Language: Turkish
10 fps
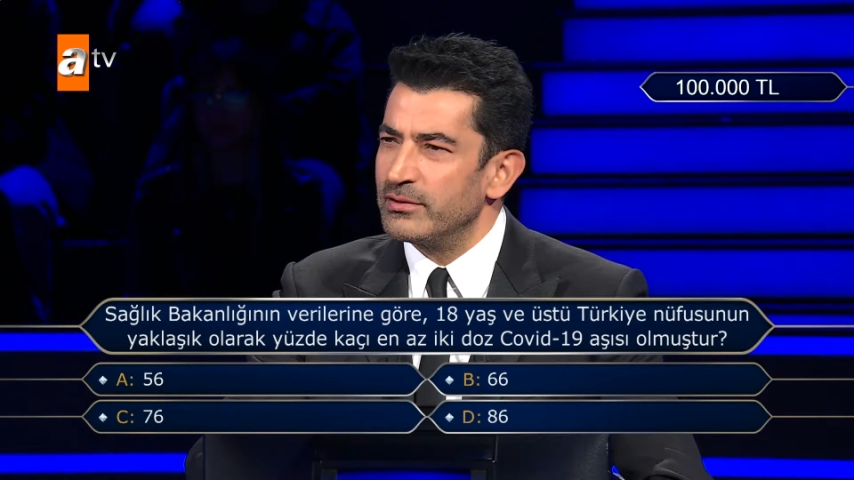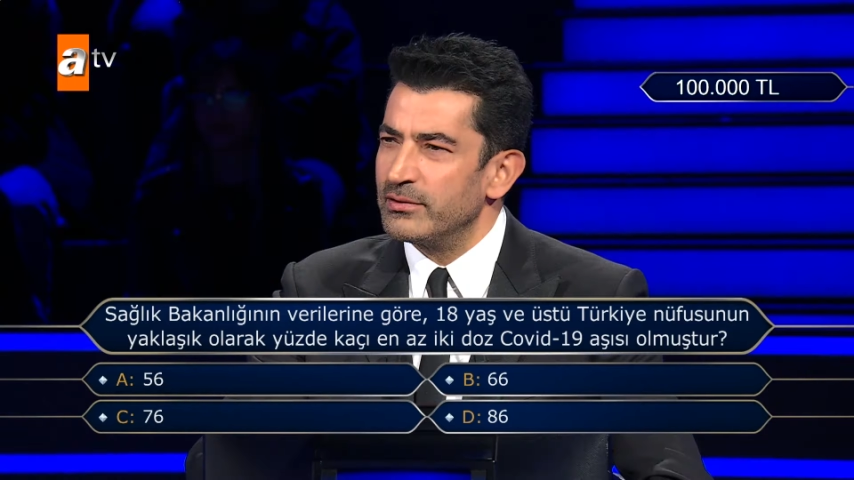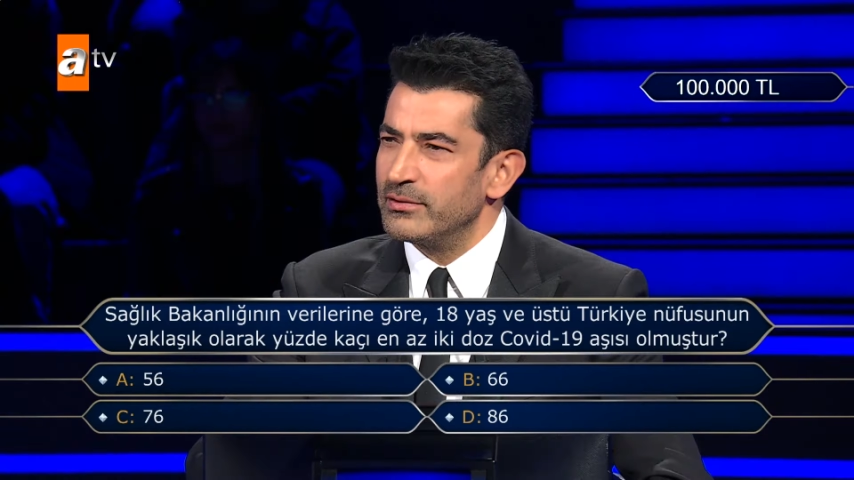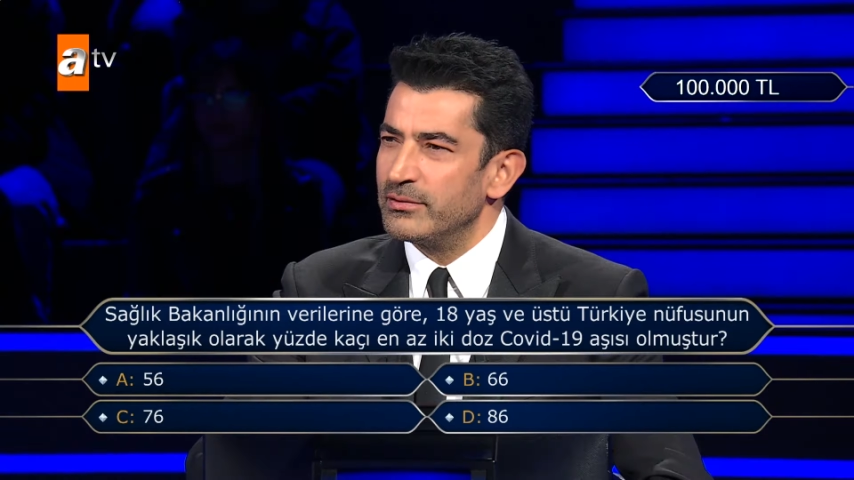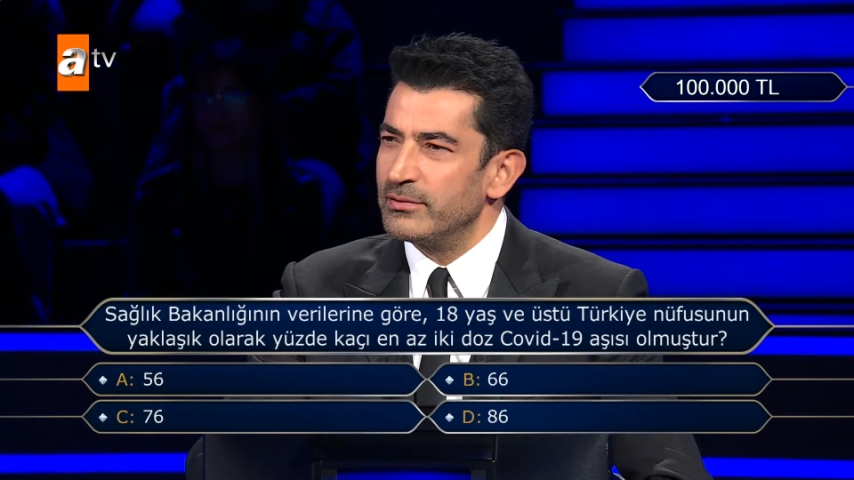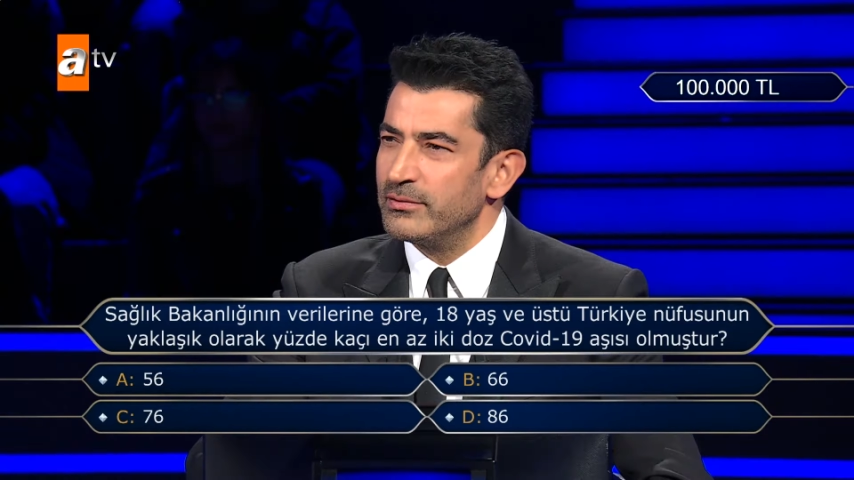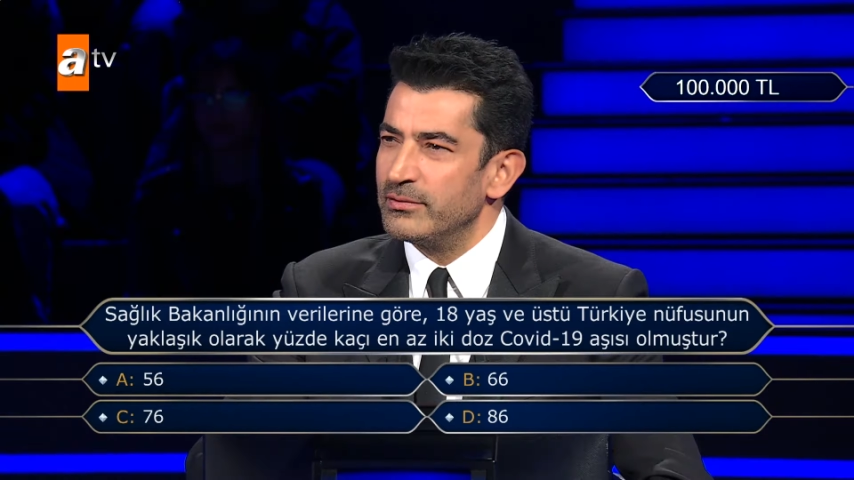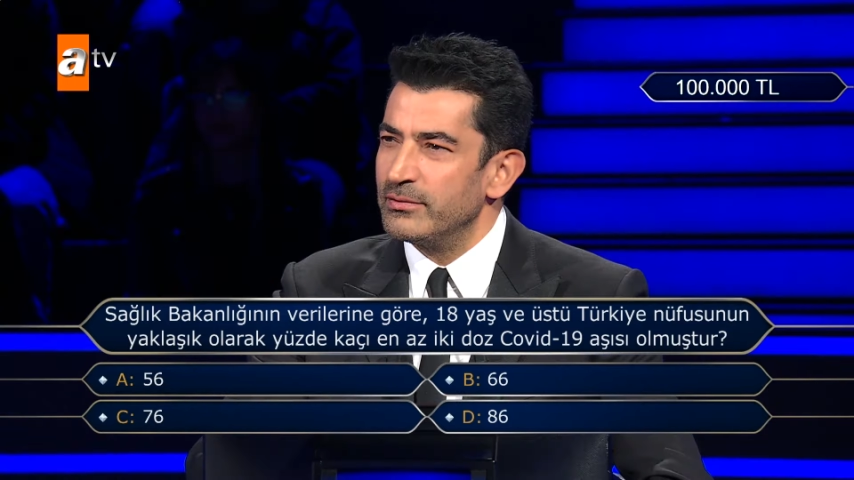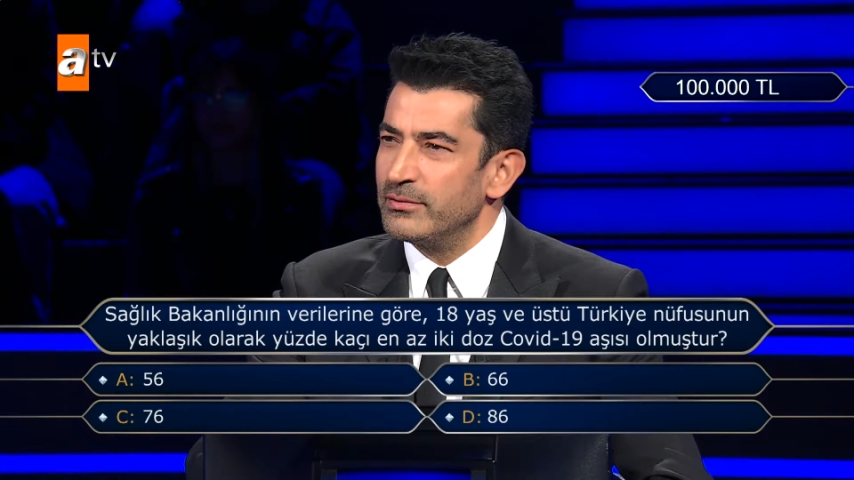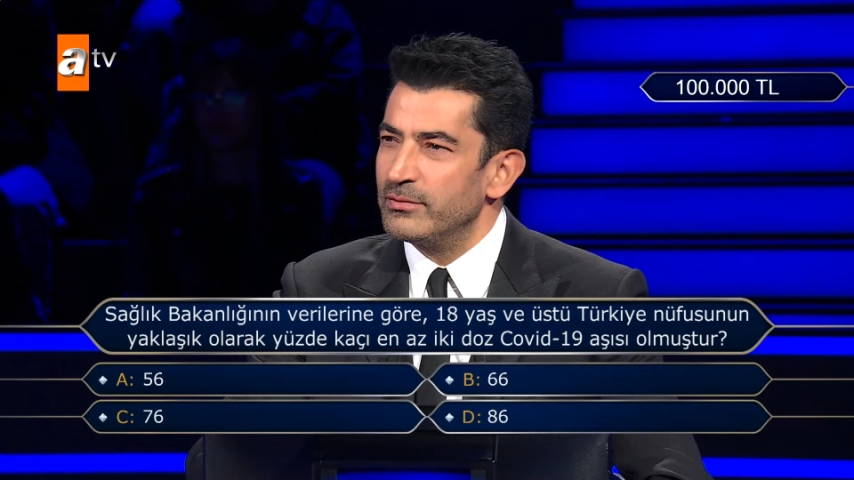Babam
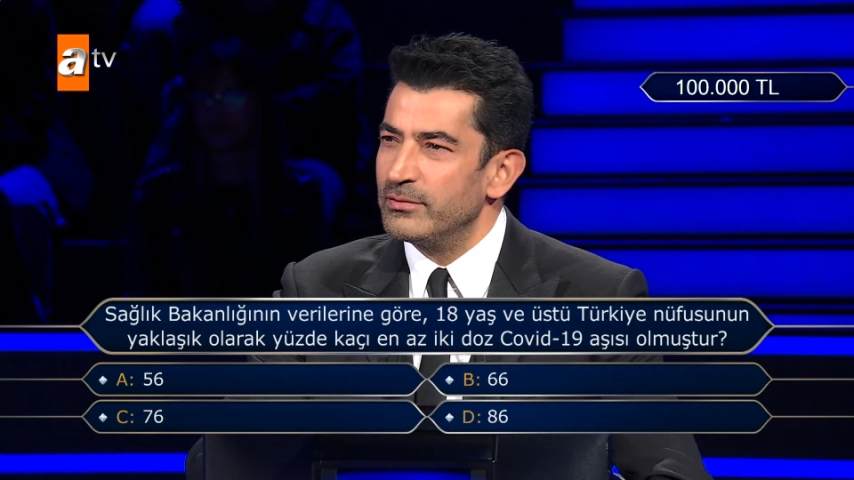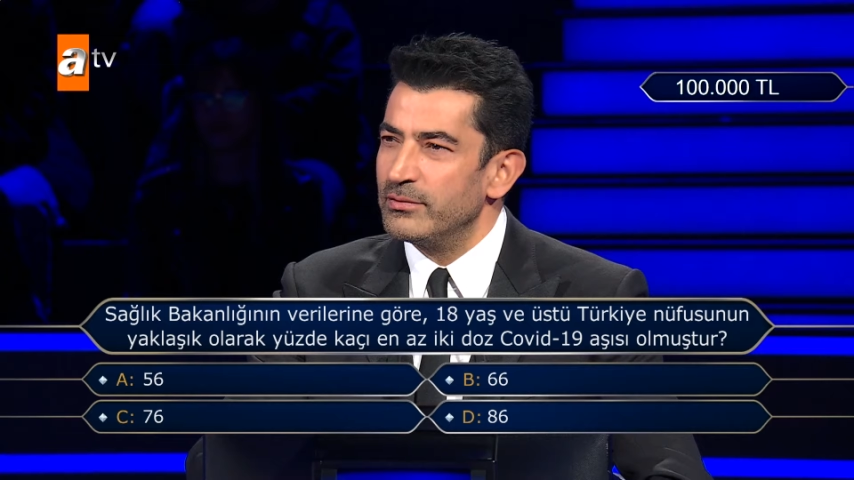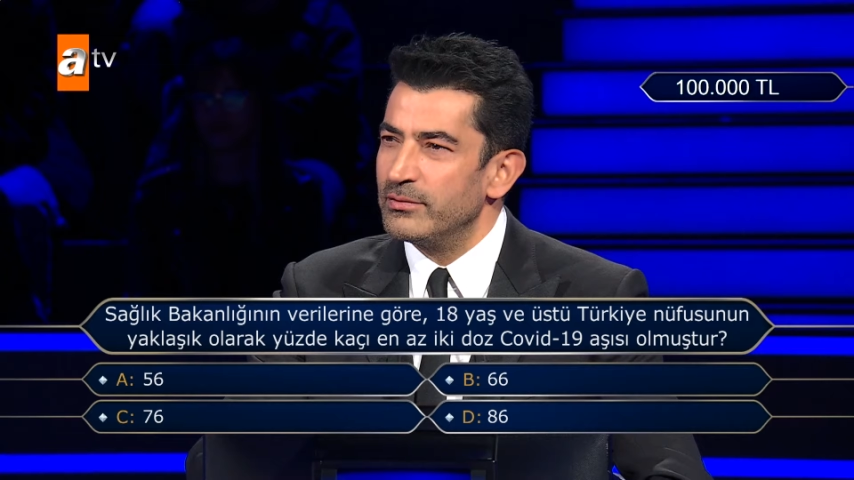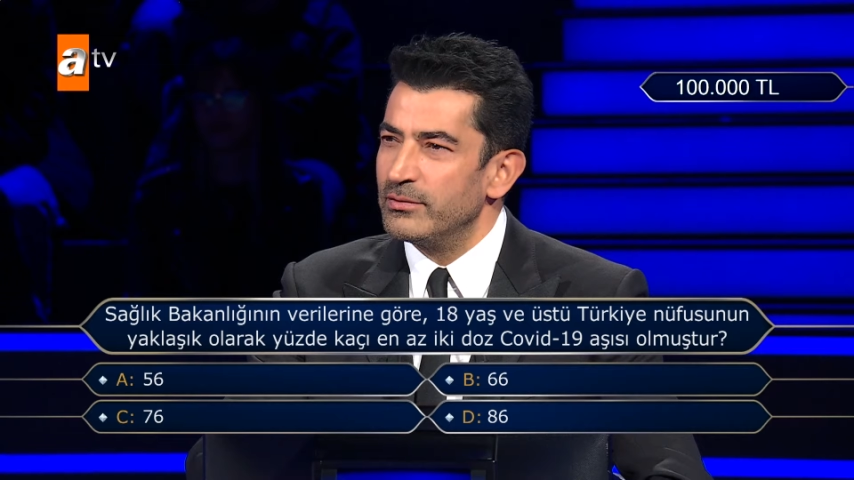birinci çocuk.